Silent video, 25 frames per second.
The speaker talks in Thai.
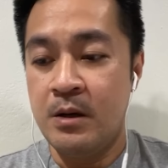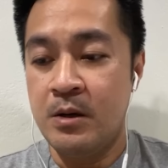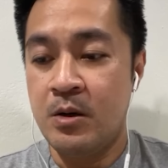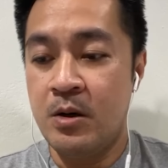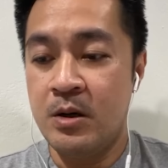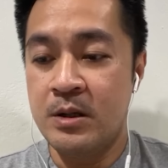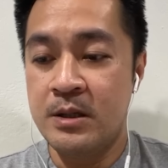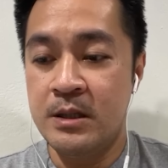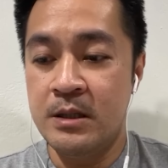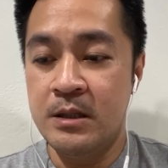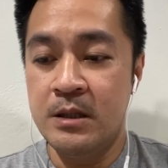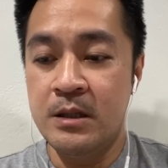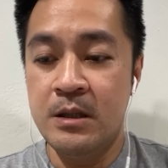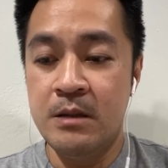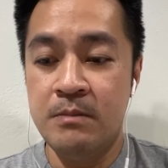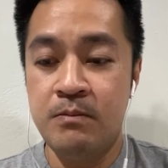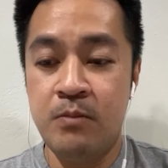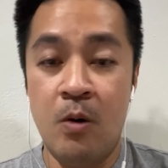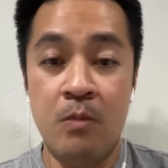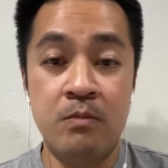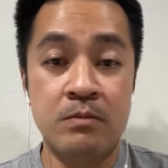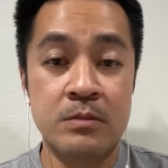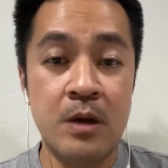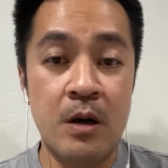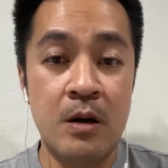ก็คือผ
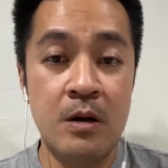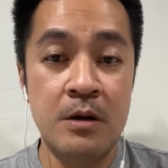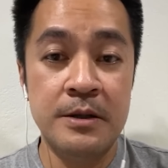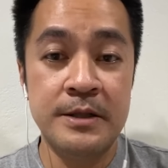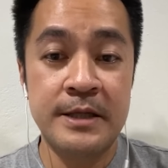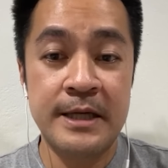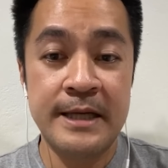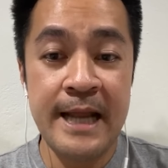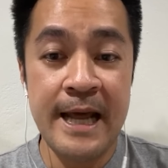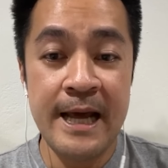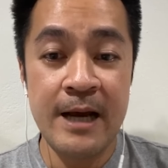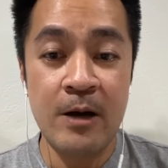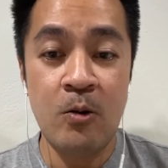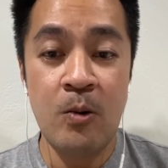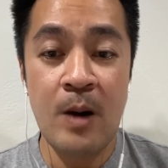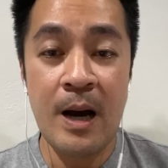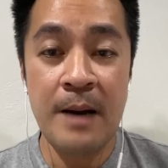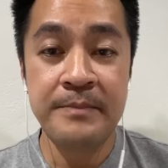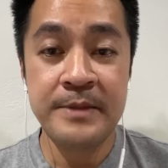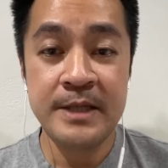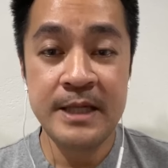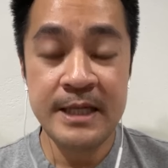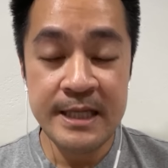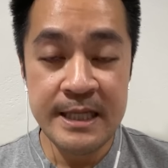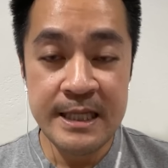มต้องแสดงความ
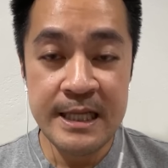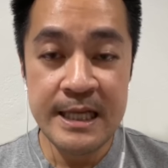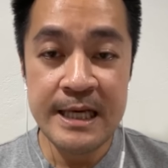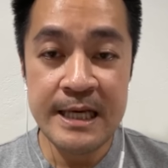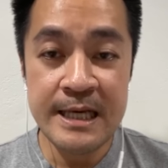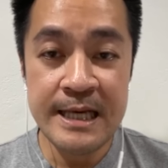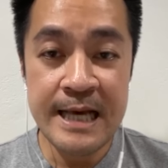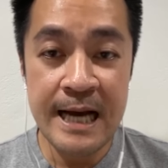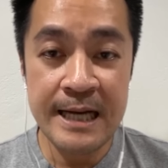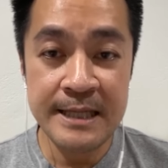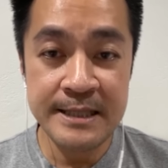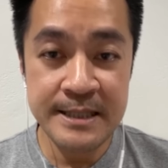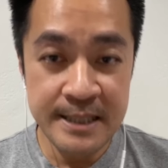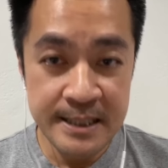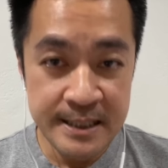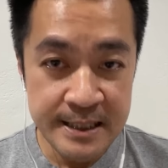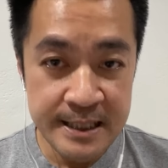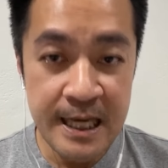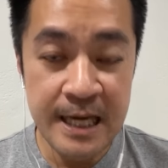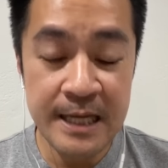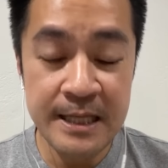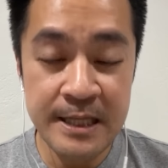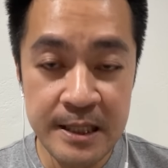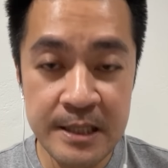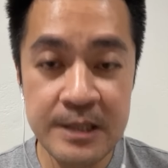ยินดีอย่างจริงใจ
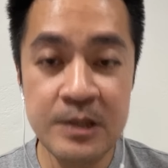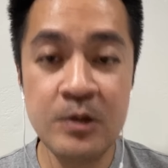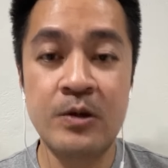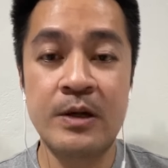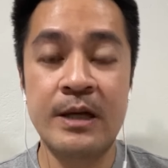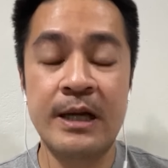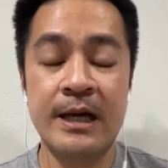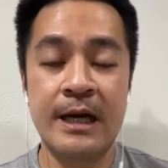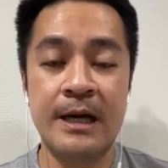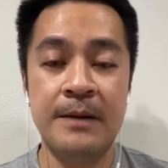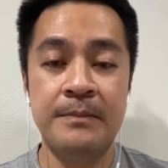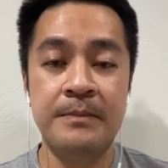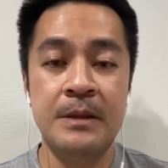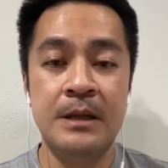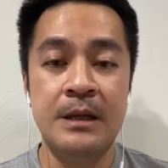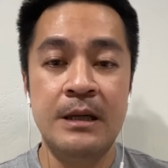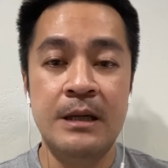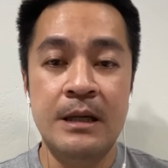ที่สุดนะครับ